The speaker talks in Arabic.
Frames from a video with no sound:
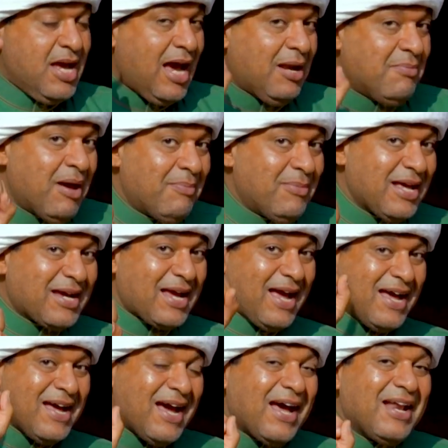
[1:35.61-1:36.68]
المملكة المملكة
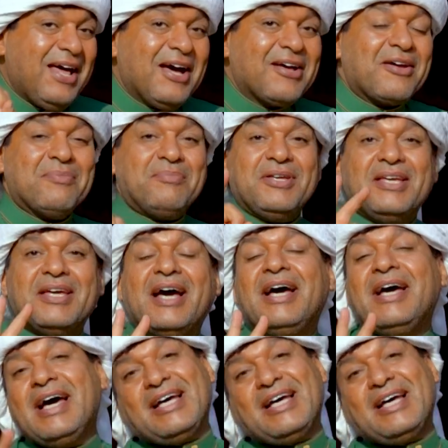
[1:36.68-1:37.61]
العربية